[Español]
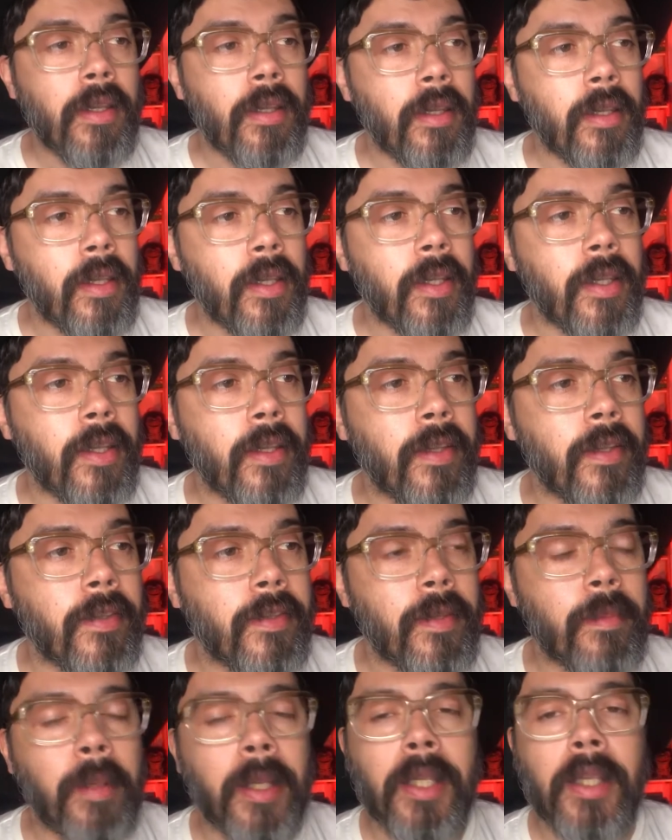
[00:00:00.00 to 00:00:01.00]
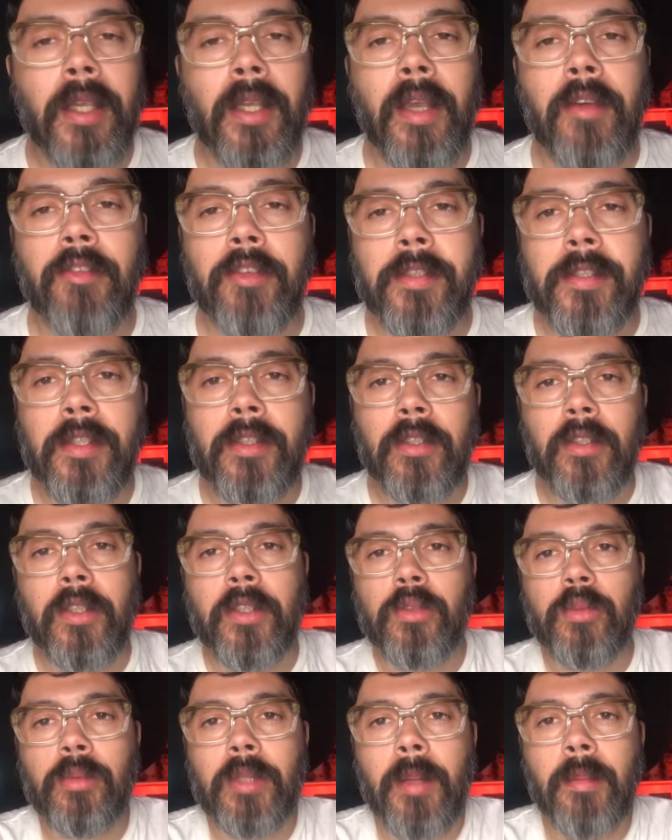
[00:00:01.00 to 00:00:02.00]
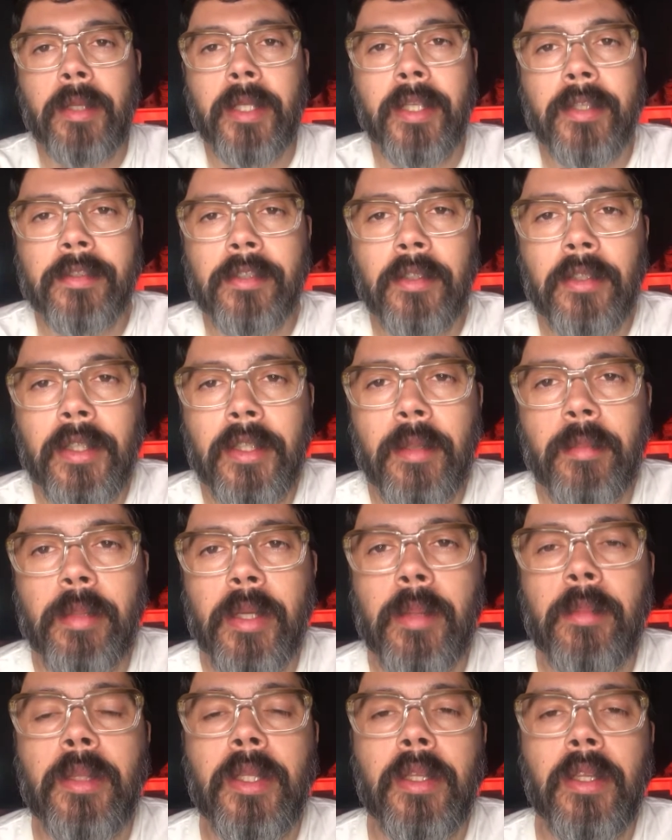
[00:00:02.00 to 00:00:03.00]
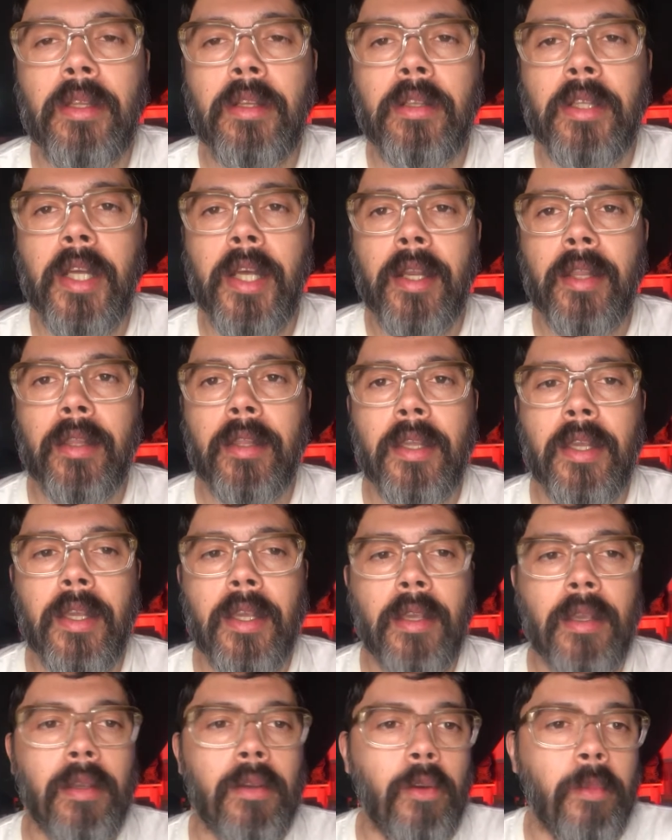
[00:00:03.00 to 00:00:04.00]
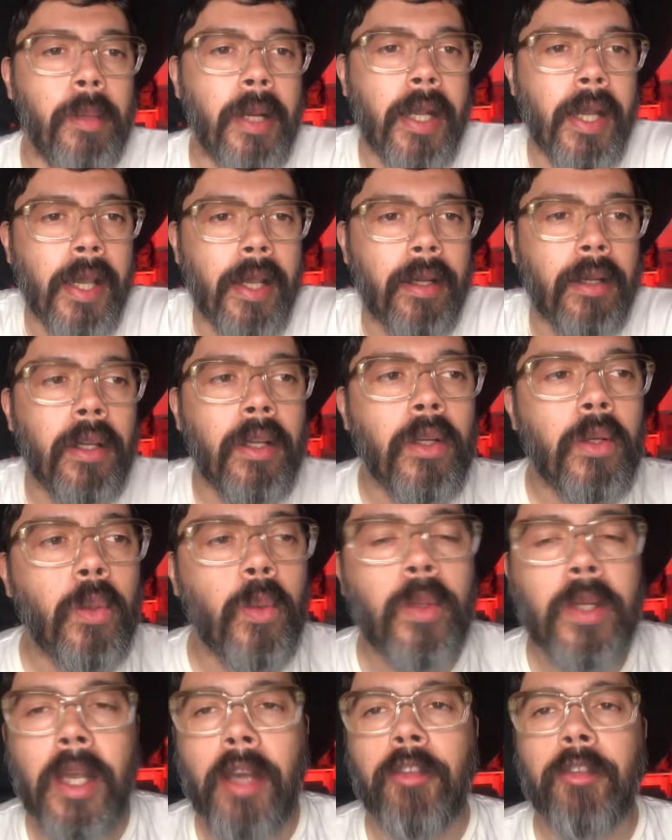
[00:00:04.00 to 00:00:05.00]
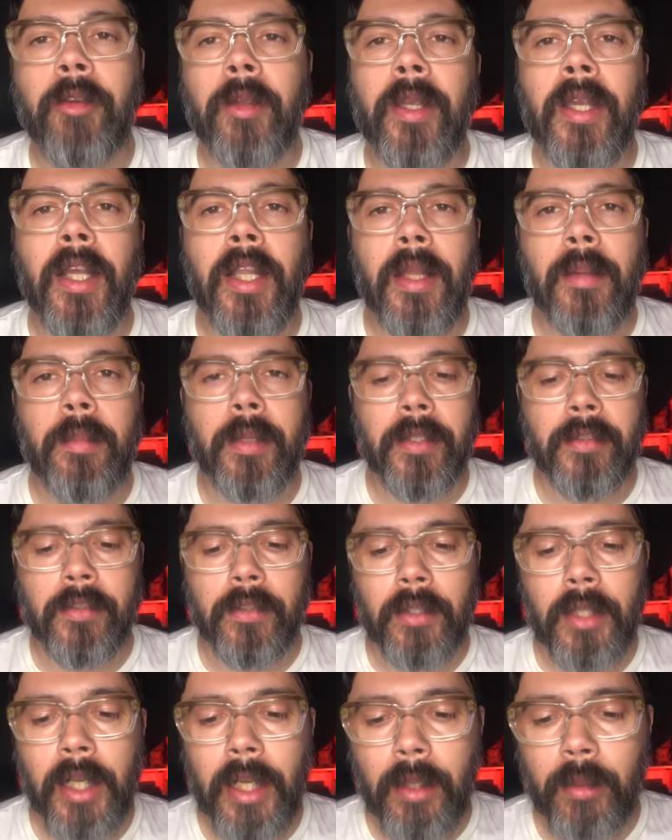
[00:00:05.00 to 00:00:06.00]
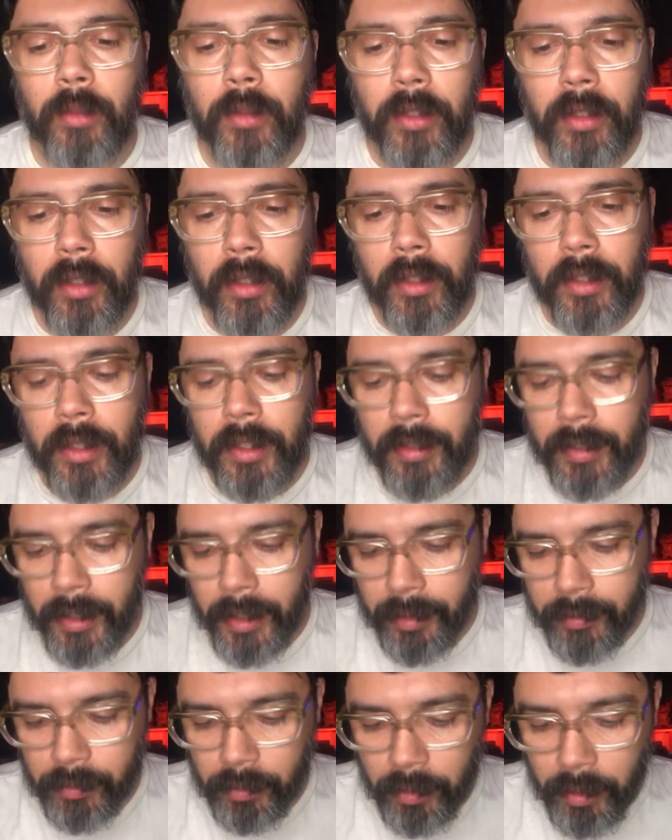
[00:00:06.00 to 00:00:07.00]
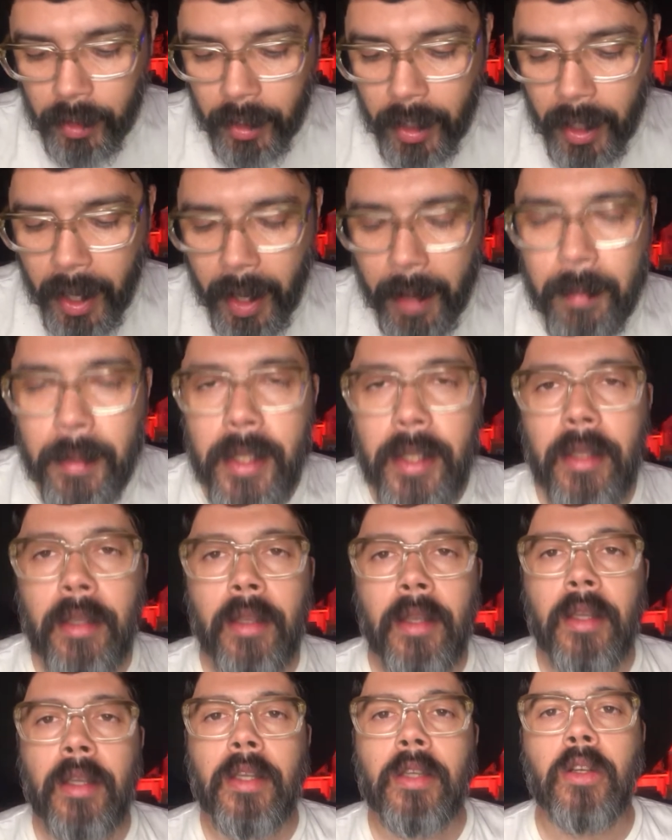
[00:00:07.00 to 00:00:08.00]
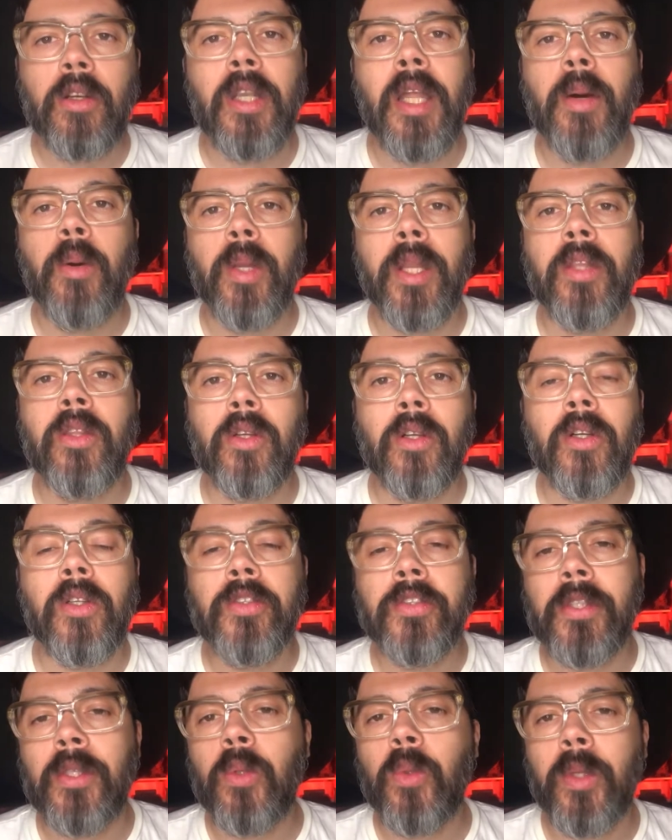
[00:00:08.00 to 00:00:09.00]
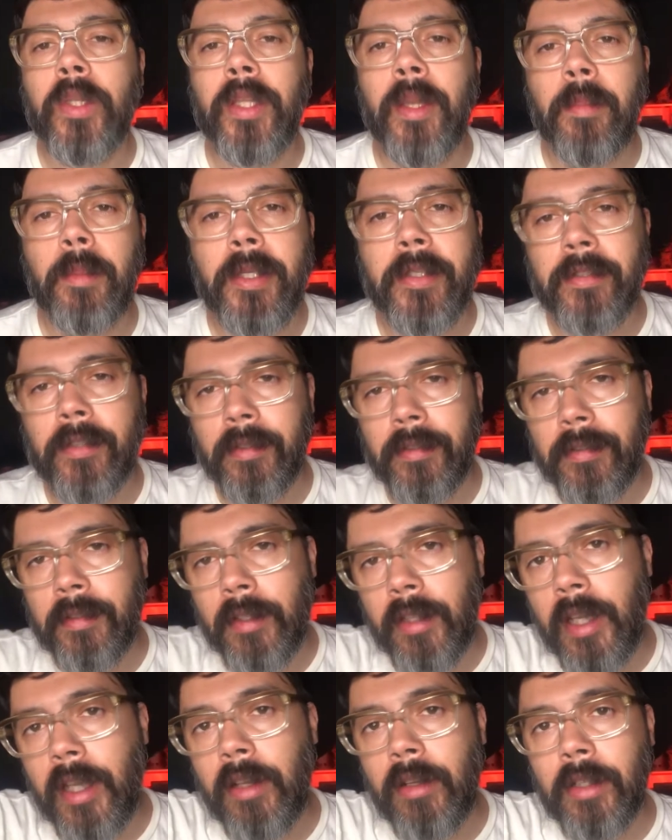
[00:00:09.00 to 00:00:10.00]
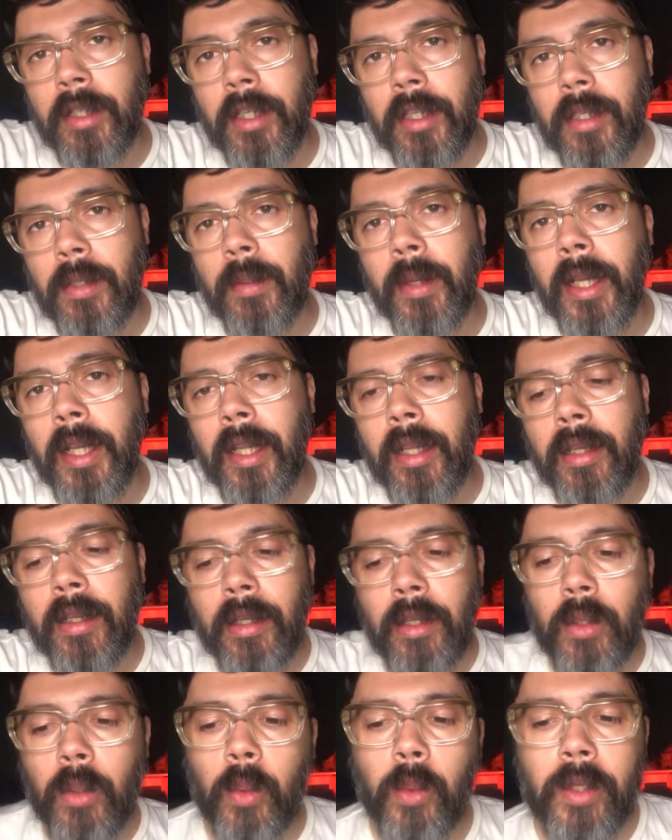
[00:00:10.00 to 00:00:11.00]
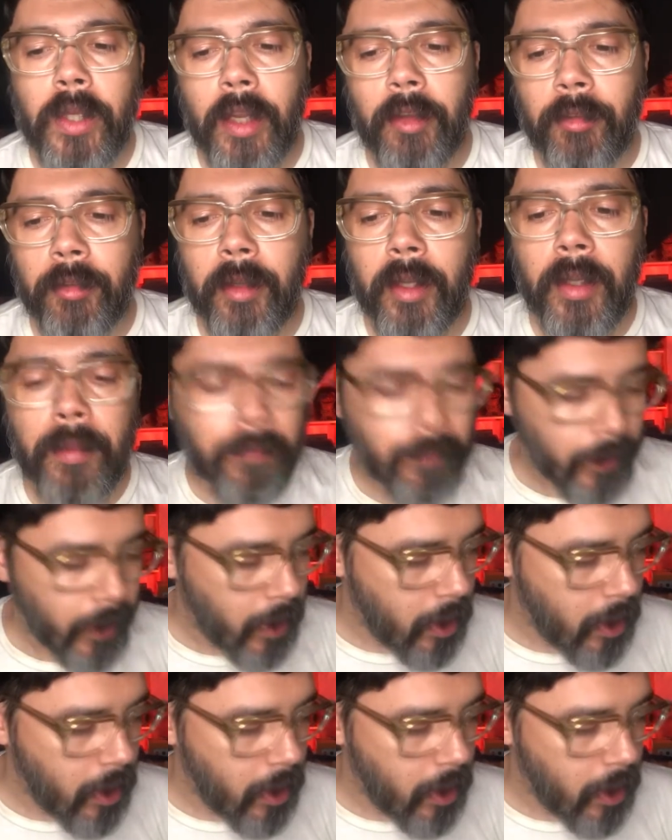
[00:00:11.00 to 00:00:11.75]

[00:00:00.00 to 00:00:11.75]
Eh, sepan que Cafecito es una aplicación que te permite donar de, o pagar un café a la persona, al autor, en este caso a mí, colaborando con 50 pesos, es lo que equivale un café.